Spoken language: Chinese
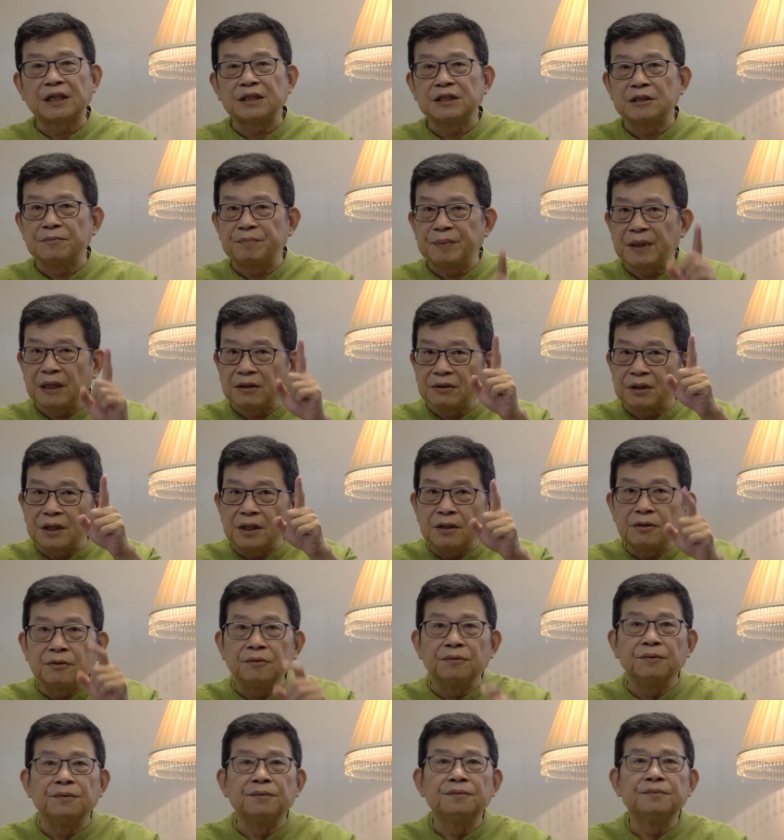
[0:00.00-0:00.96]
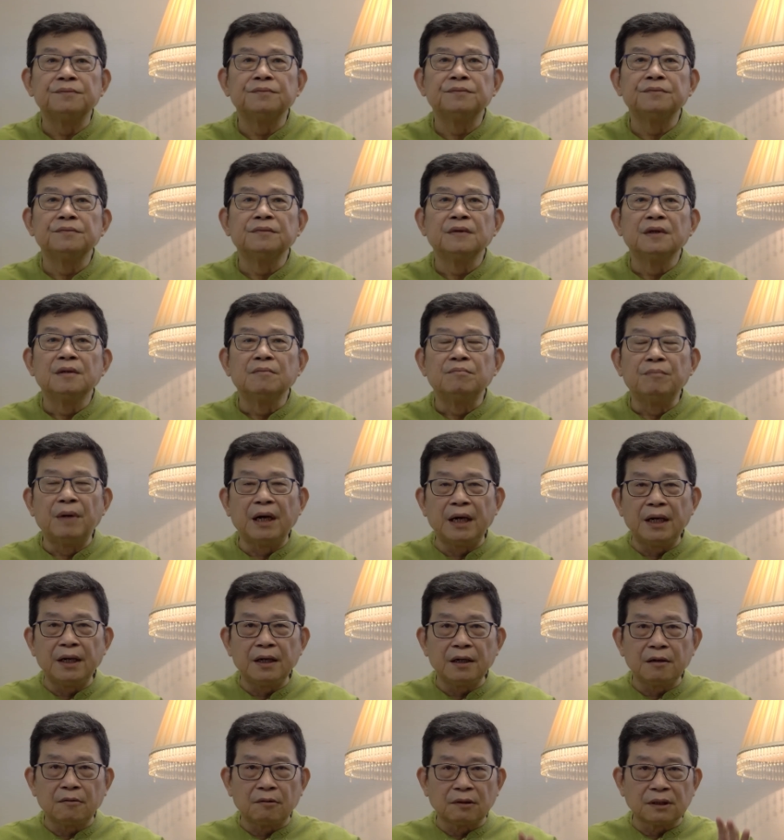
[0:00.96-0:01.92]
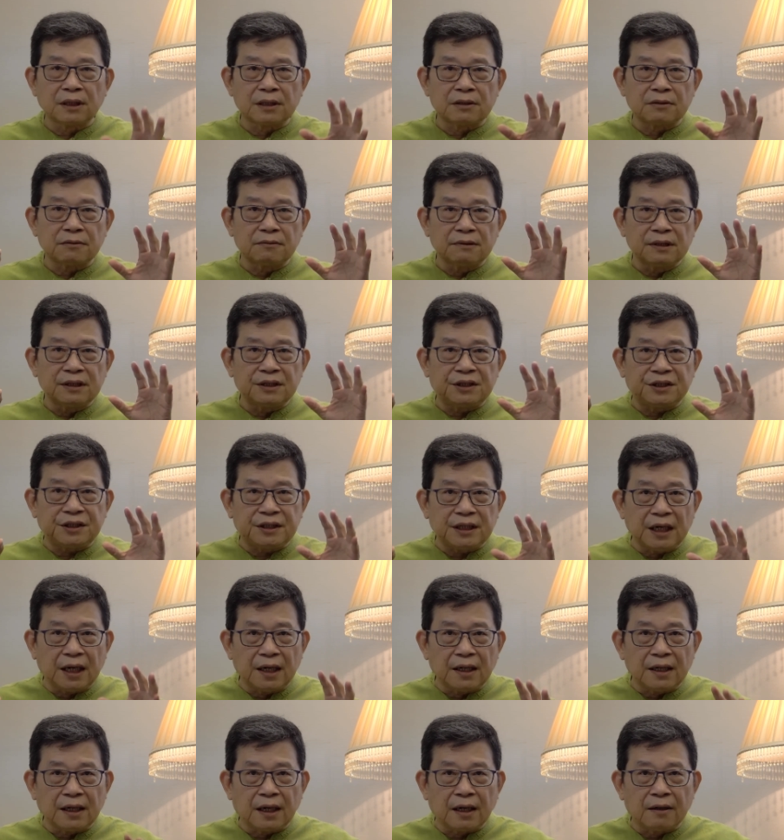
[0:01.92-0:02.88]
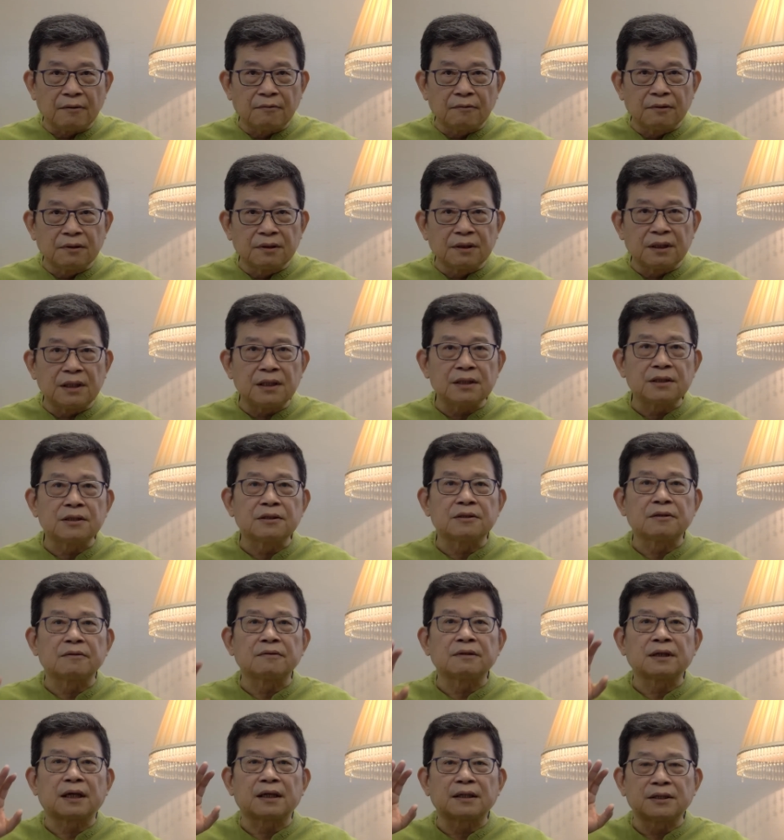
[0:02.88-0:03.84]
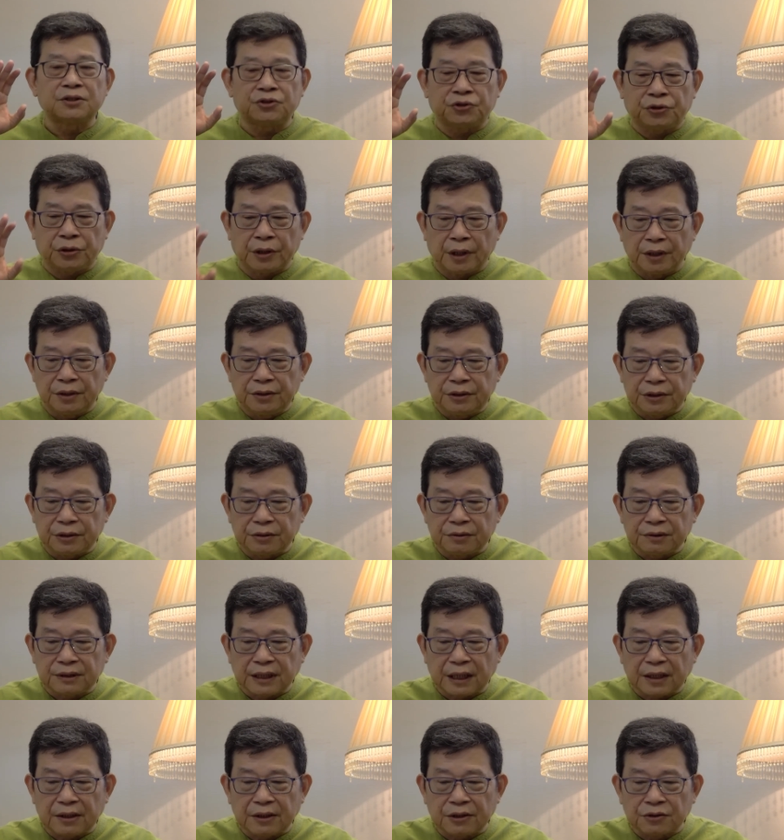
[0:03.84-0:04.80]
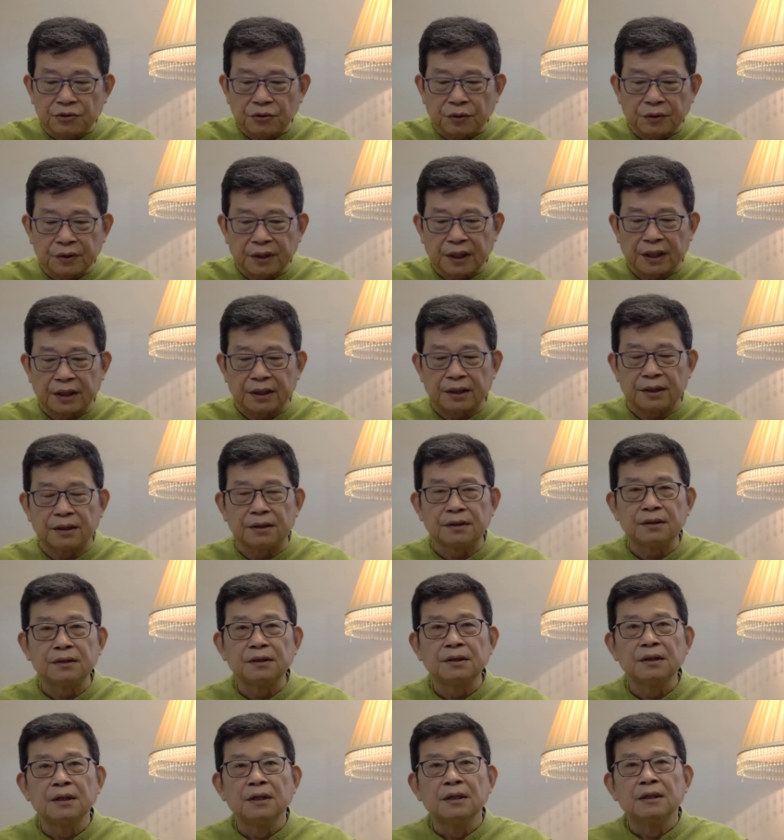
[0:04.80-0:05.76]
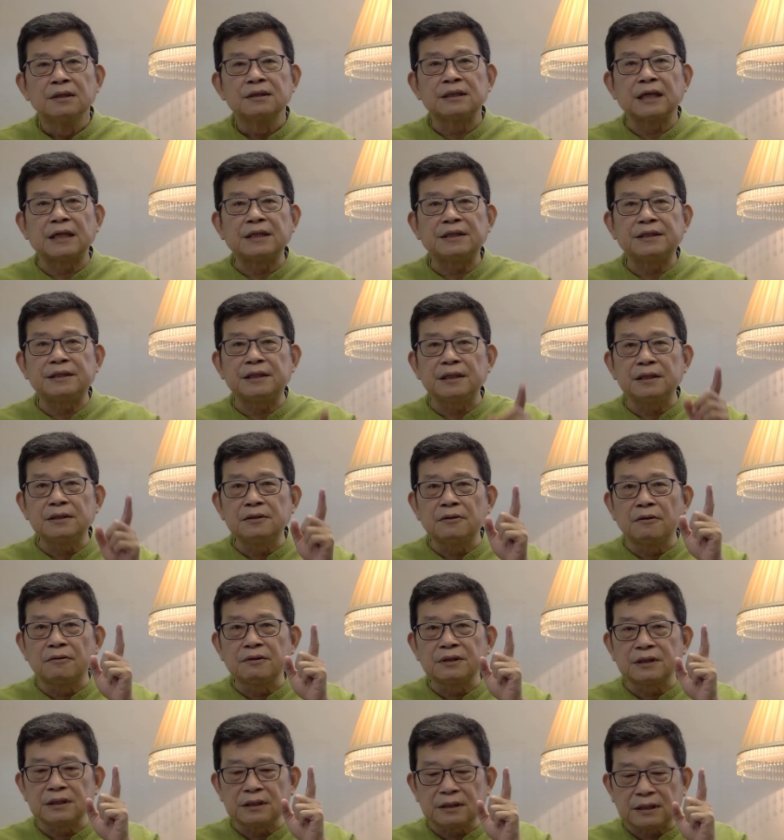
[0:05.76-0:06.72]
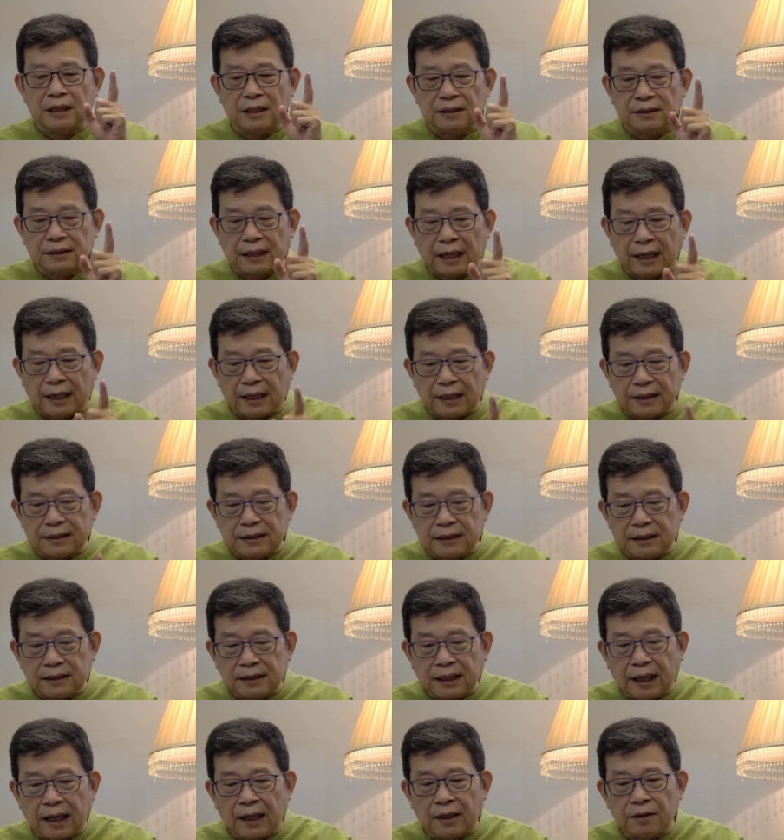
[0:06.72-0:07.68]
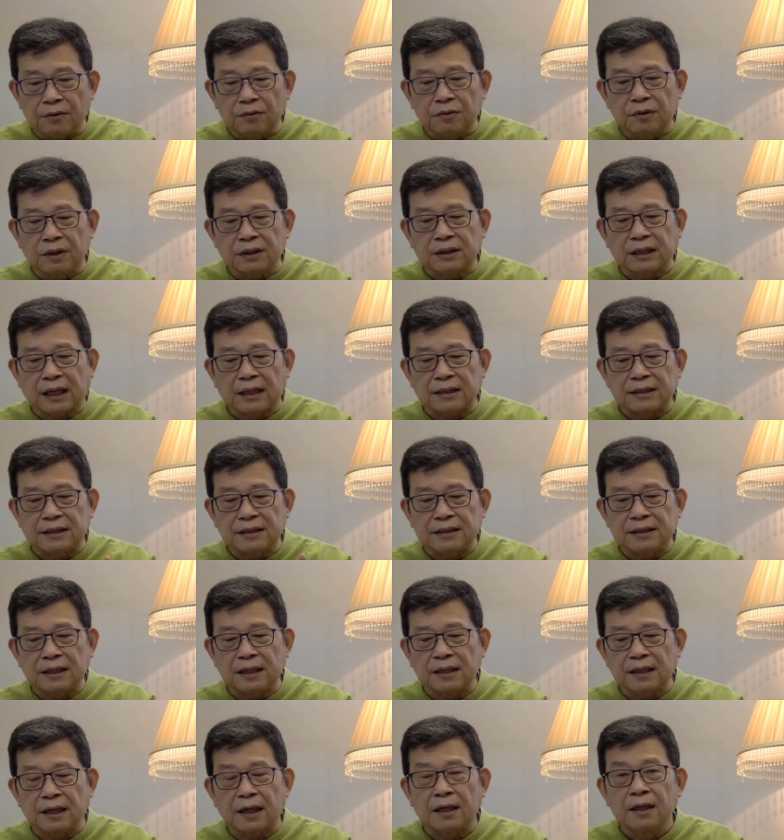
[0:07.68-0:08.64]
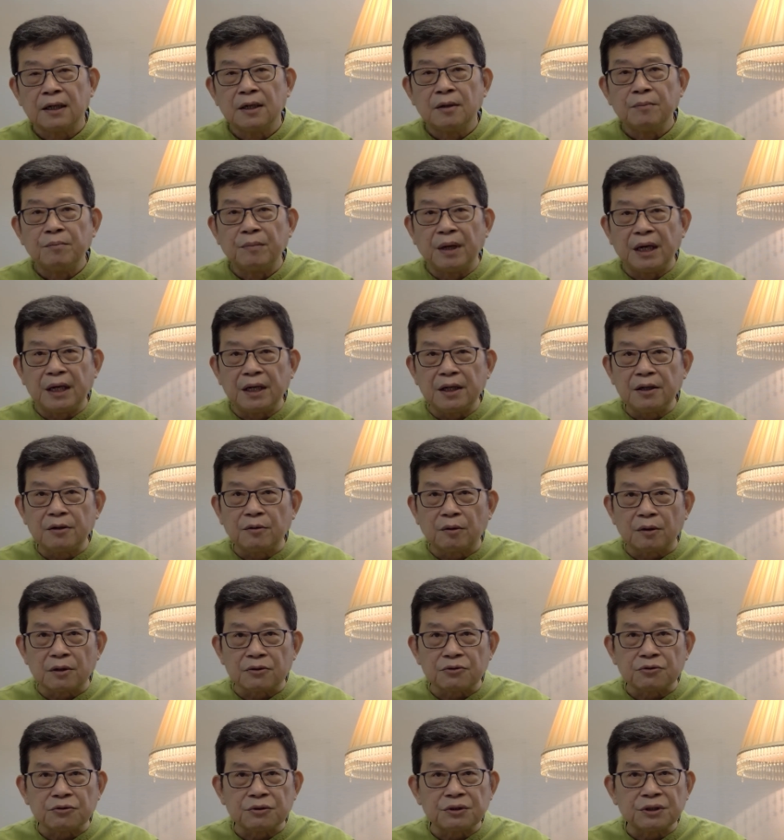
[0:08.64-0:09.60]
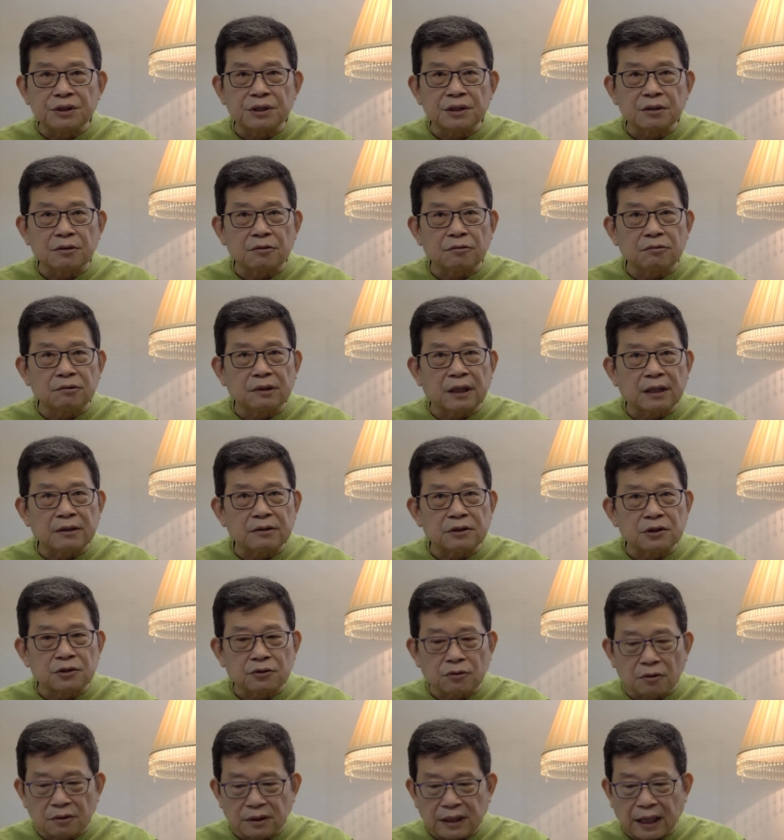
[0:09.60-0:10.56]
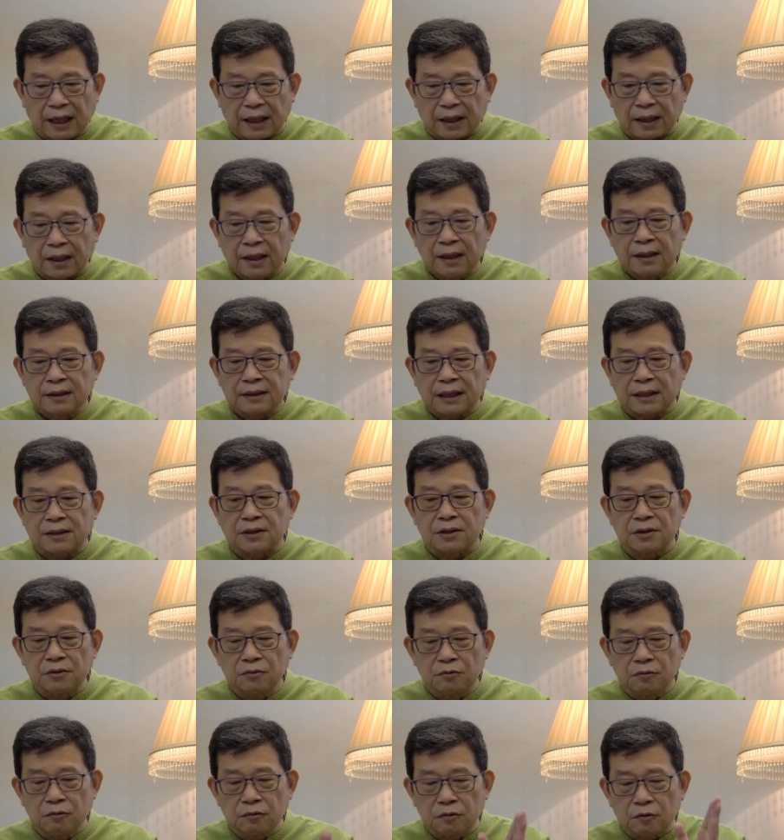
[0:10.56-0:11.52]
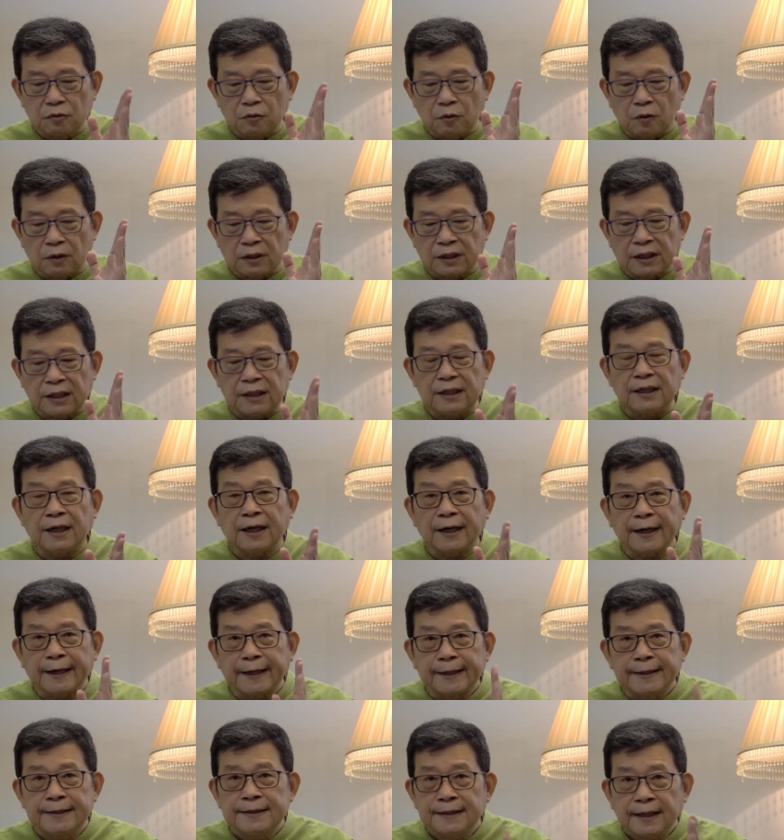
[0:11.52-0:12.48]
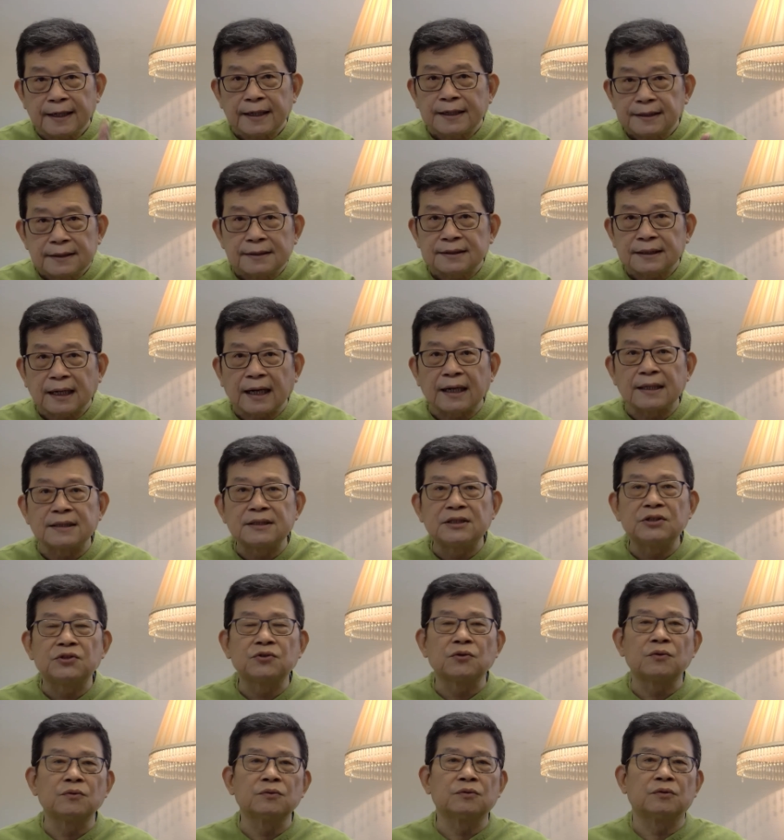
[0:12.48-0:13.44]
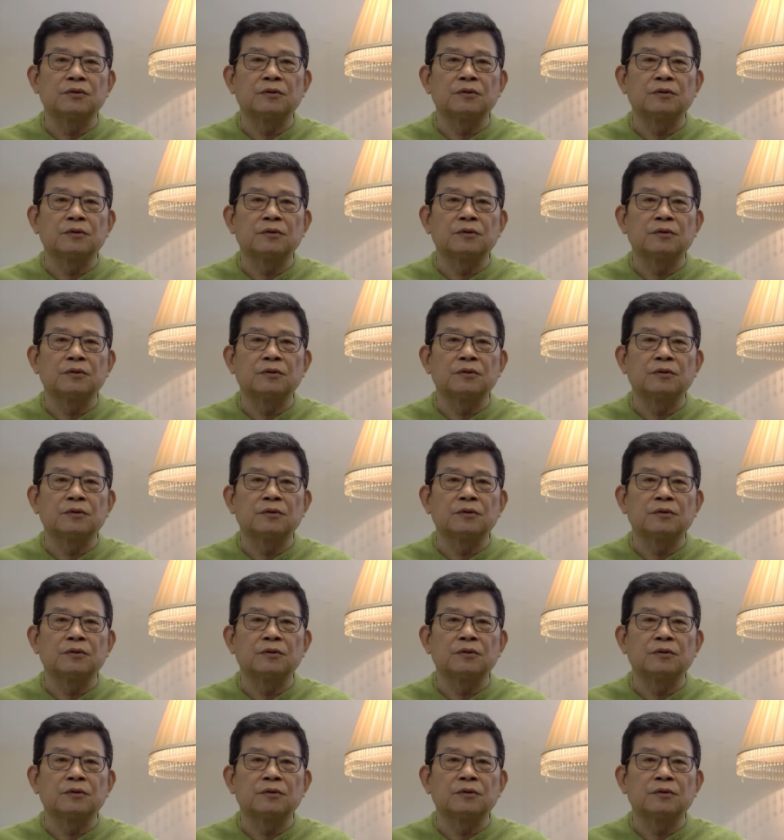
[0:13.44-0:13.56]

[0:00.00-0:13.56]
要低估，美国的处理香港问题是从它的全球战略着眼的。在金融市场打击大陆和打击香港，美国的损失固然是重大的，但是如果可以狠狠打击中国，